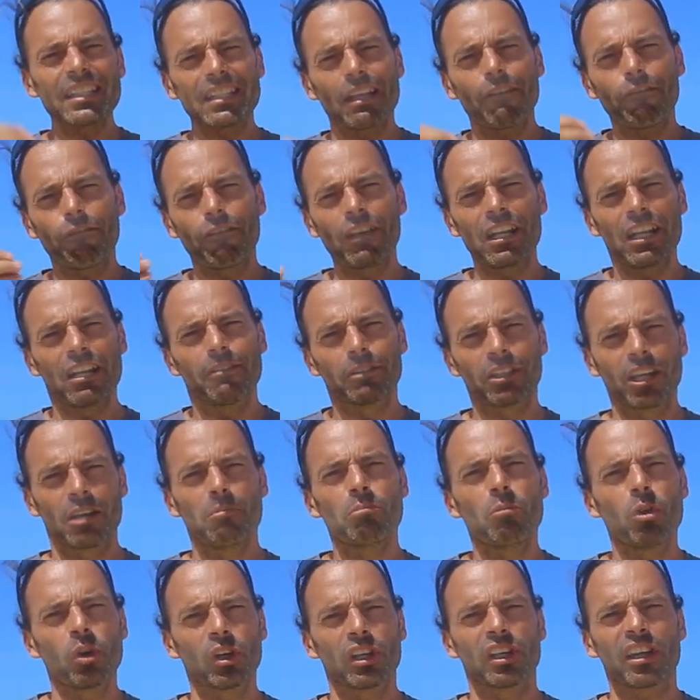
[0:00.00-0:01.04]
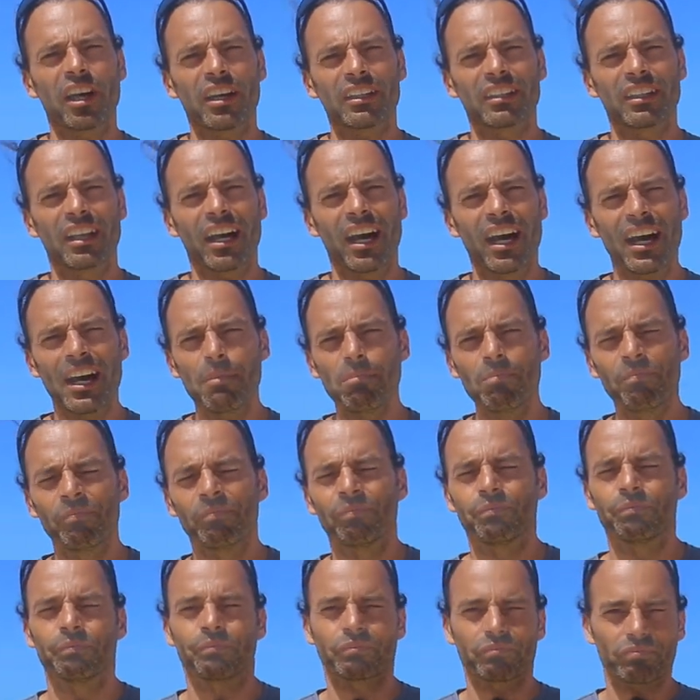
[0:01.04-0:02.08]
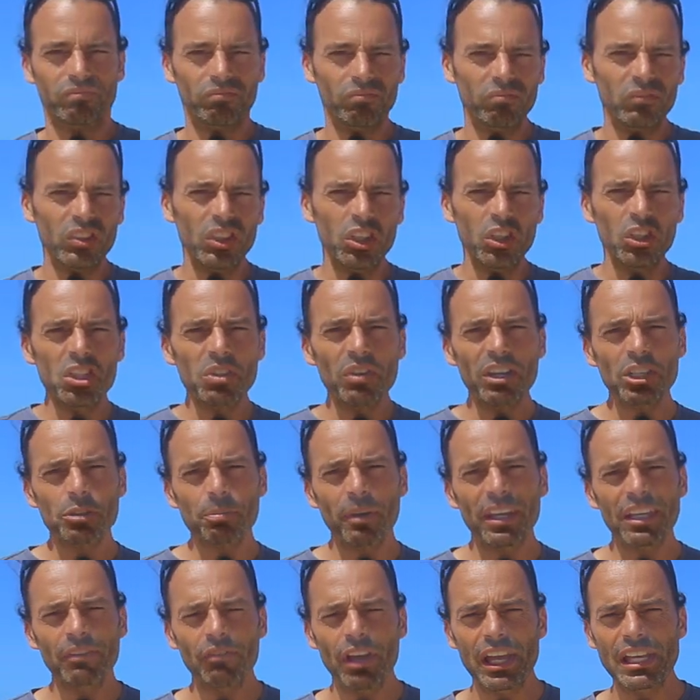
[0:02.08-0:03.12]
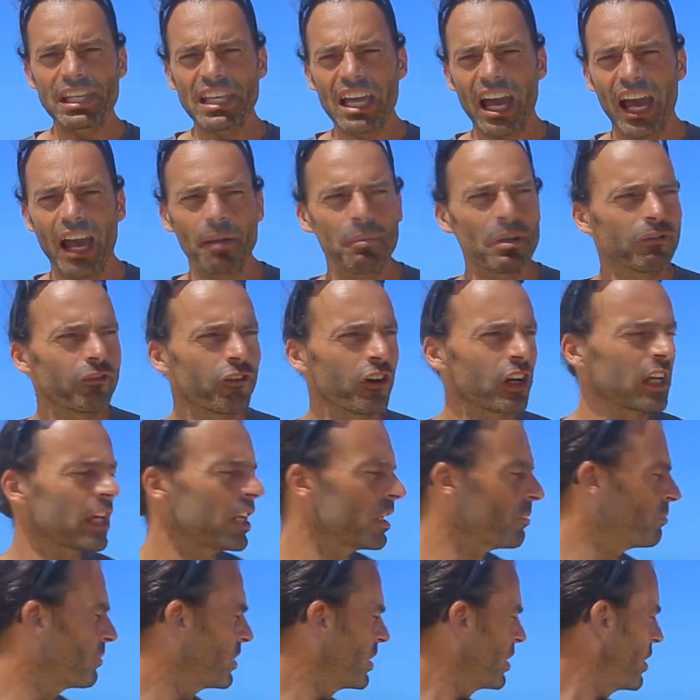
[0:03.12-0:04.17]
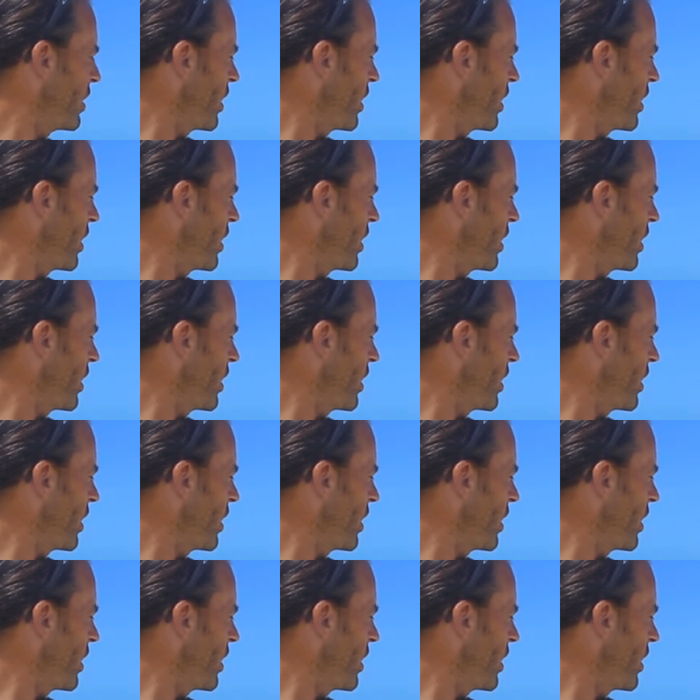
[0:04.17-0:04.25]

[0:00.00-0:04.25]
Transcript: sehr viele Trimmmöglichkeiten haben. Und zwar sprechen wir hier einmal von einem